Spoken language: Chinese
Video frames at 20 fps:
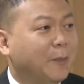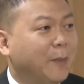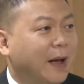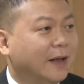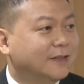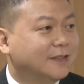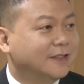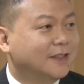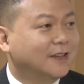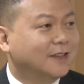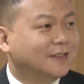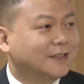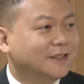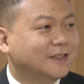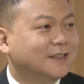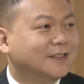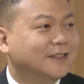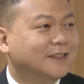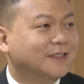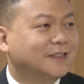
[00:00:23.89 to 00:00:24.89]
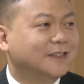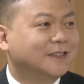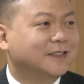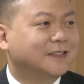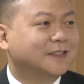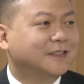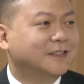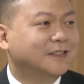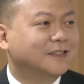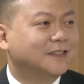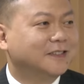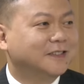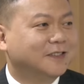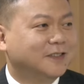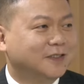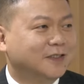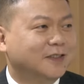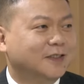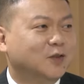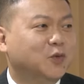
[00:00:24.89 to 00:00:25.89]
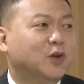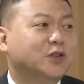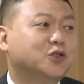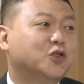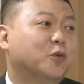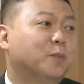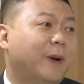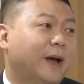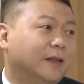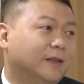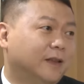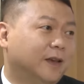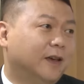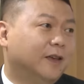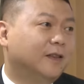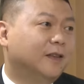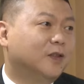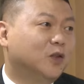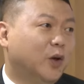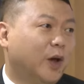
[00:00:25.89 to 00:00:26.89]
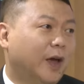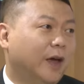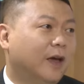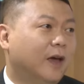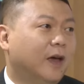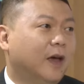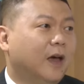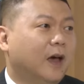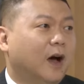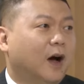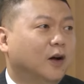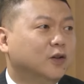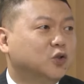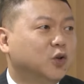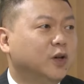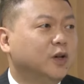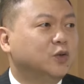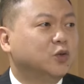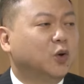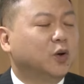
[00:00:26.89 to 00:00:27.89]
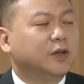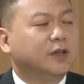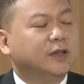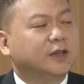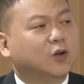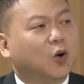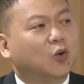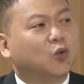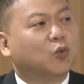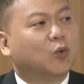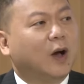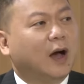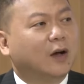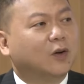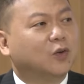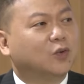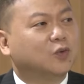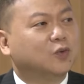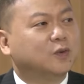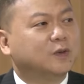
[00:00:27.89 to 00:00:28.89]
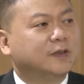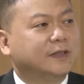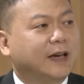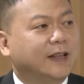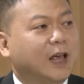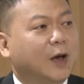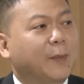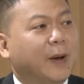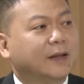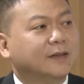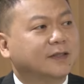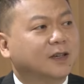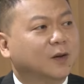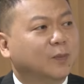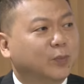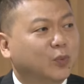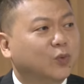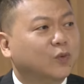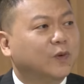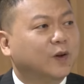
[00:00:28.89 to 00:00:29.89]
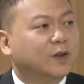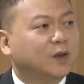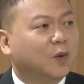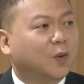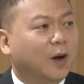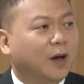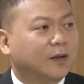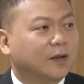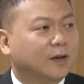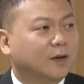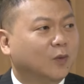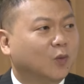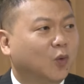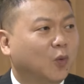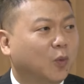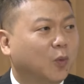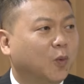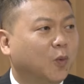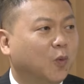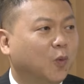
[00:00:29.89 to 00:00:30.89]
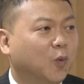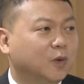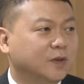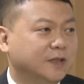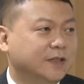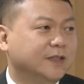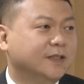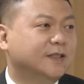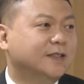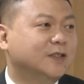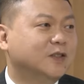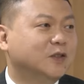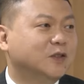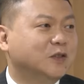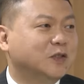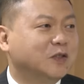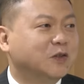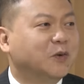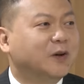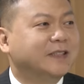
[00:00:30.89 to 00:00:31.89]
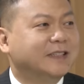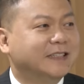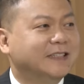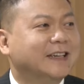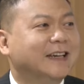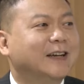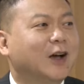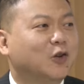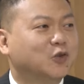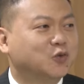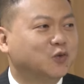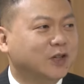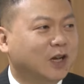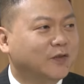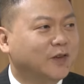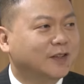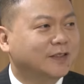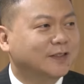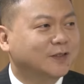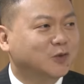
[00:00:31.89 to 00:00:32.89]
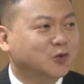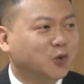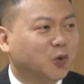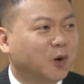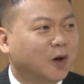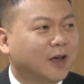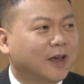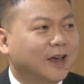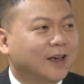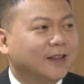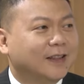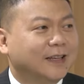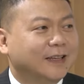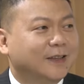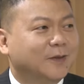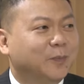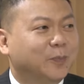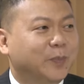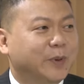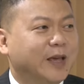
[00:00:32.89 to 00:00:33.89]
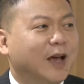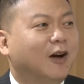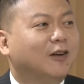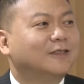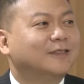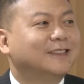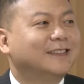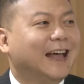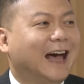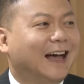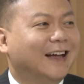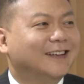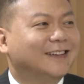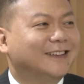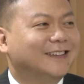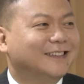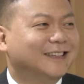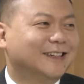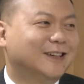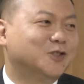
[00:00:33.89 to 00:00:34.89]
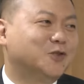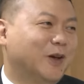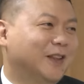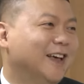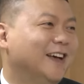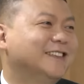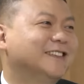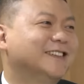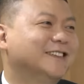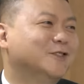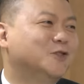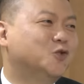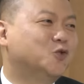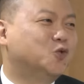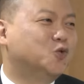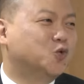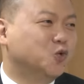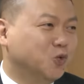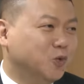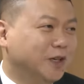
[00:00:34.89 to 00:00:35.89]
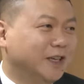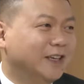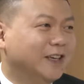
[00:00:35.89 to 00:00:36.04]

两码，但是只有半年嘛，因为只有半年，对。好，所以说以公股行库降两码这个部分的话呢，我其实是会直接告诉消费者说，你不要打这个转贷这个主